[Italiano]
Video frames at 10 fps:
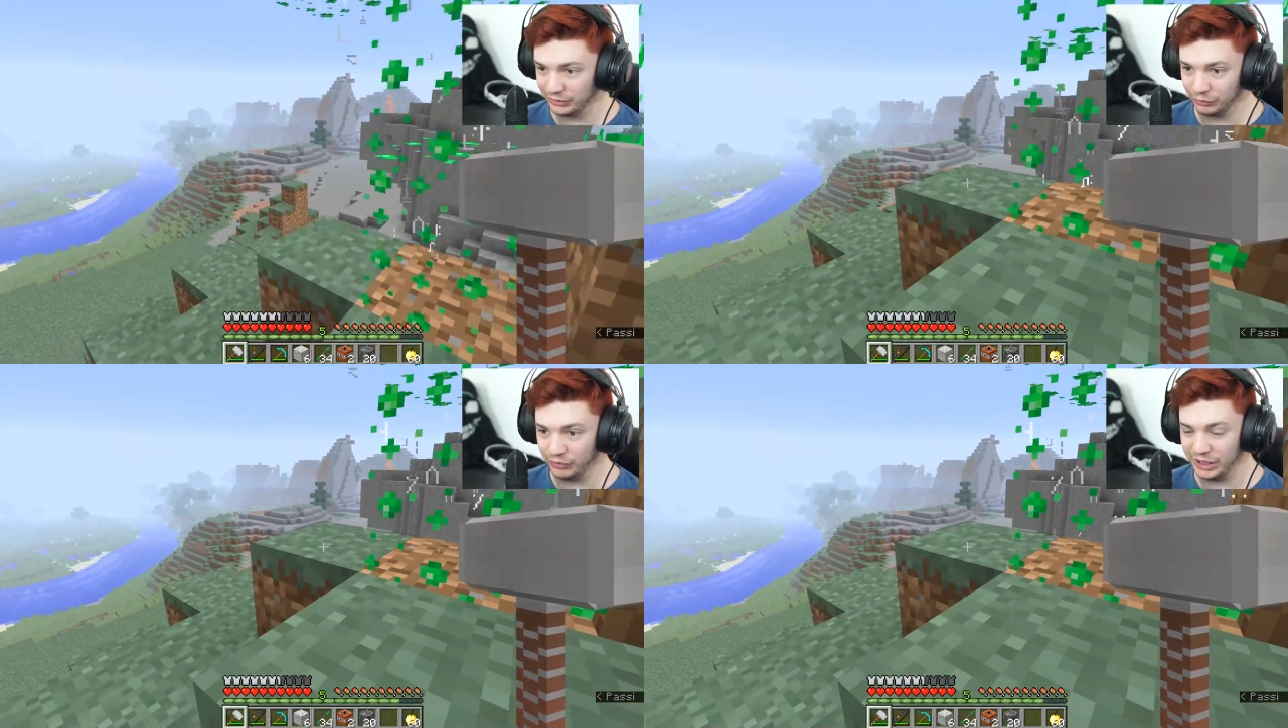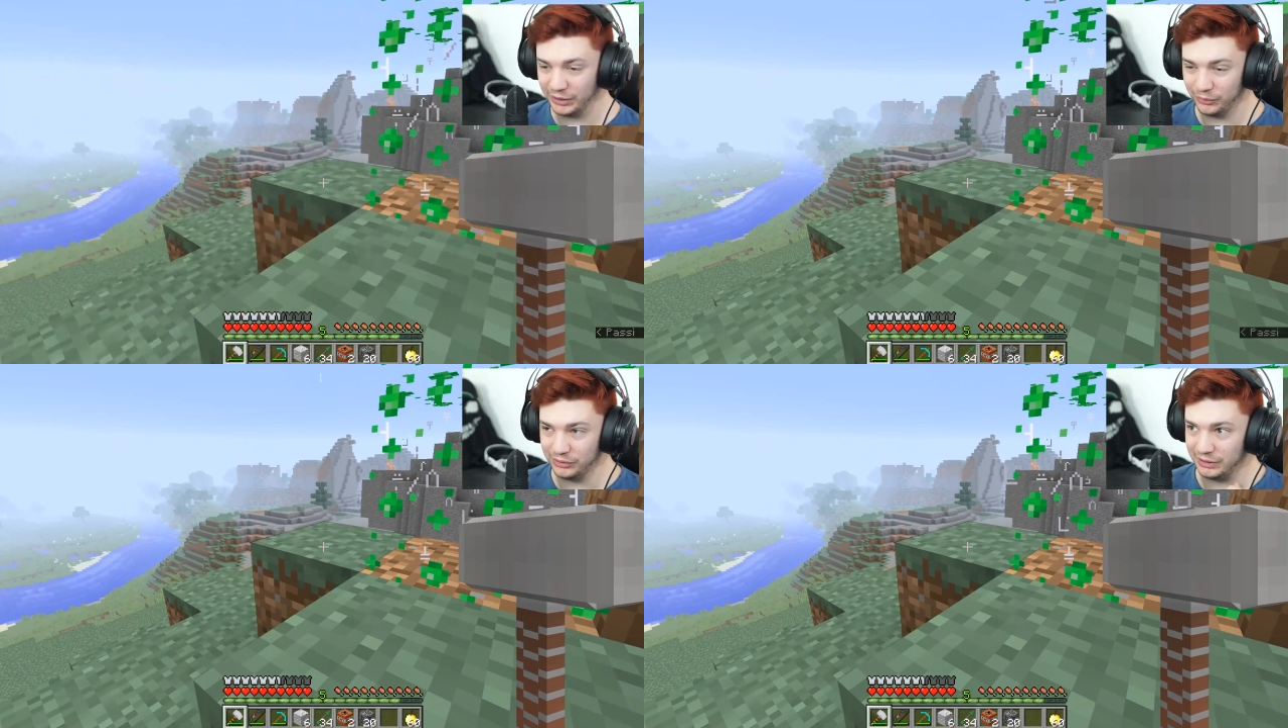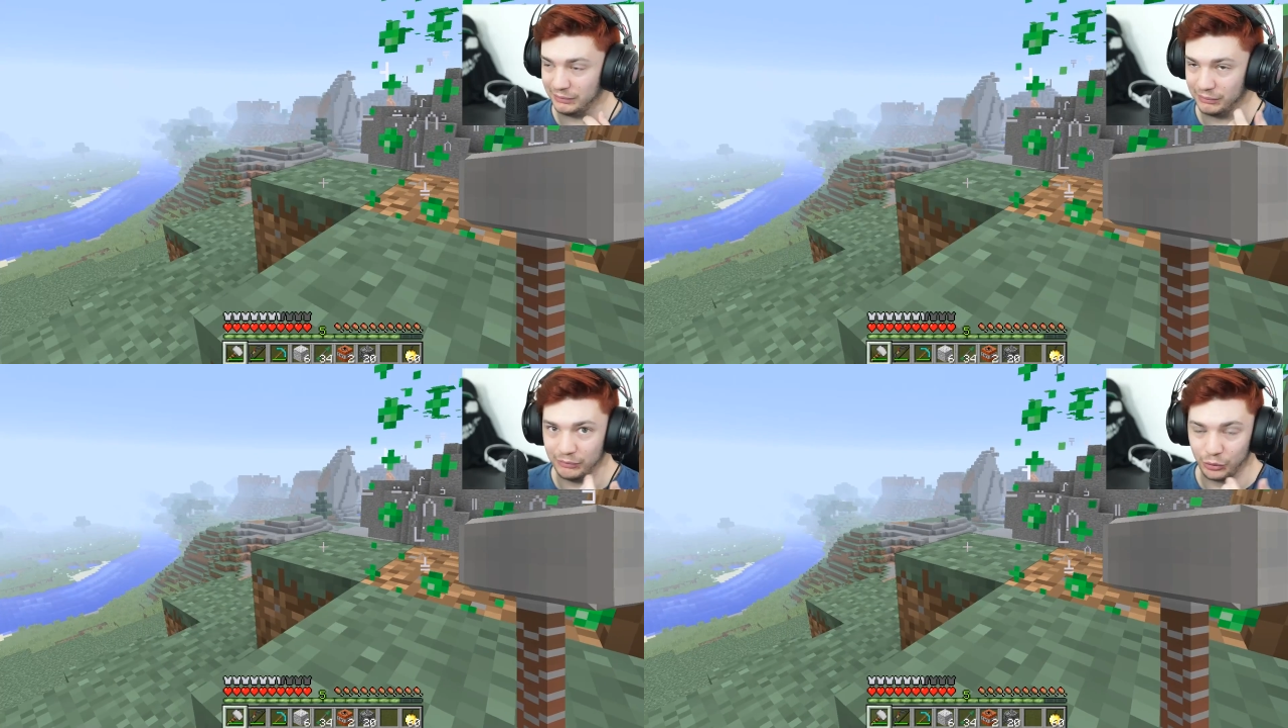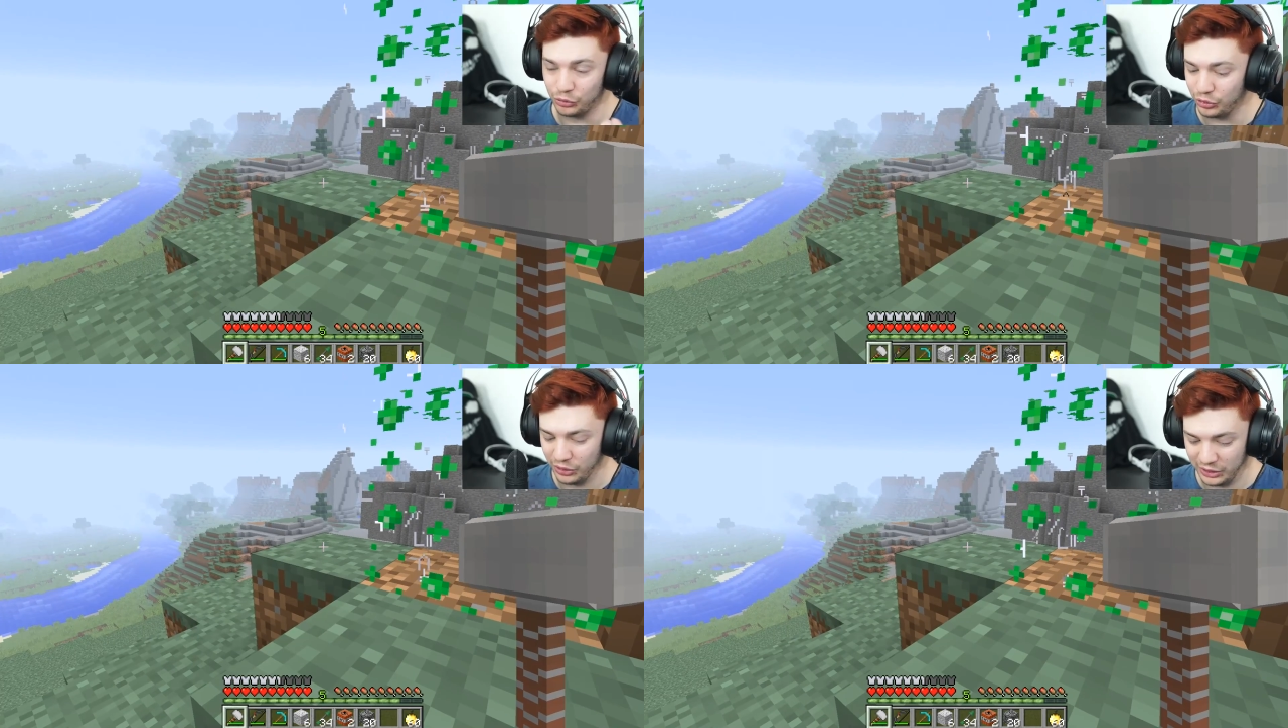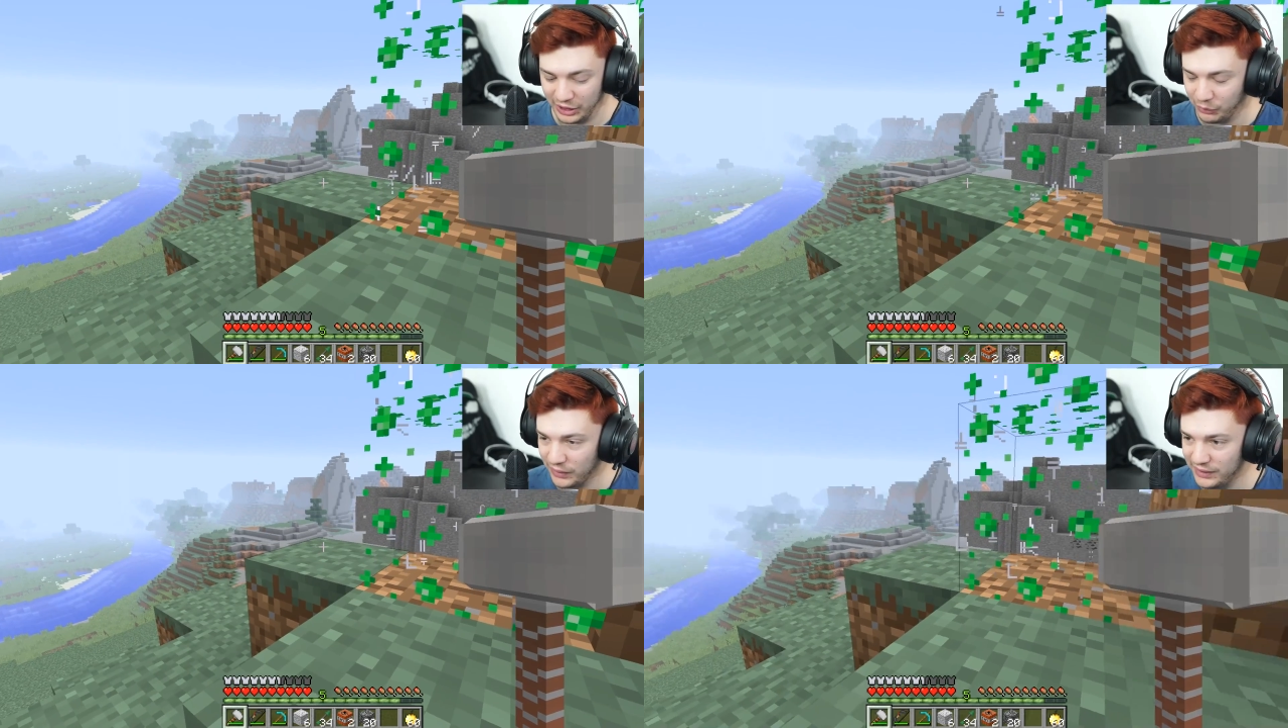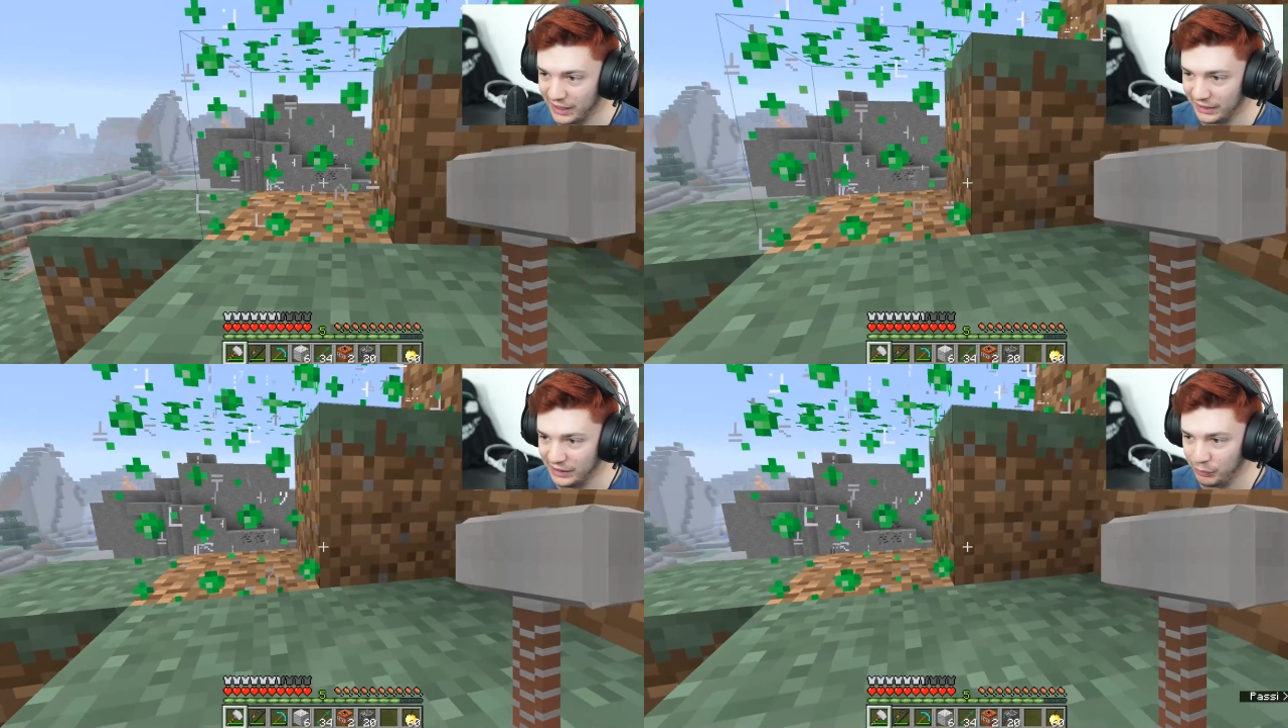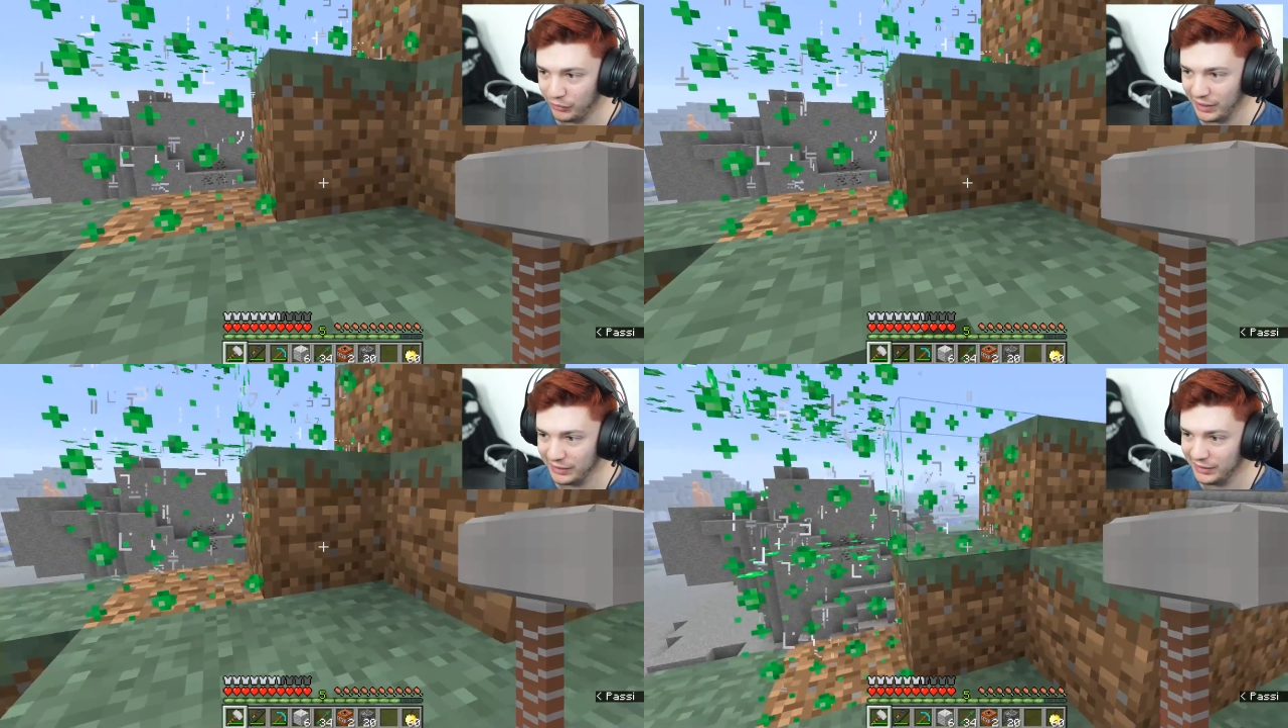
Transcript: ovvero non so che quanti anni più avanti,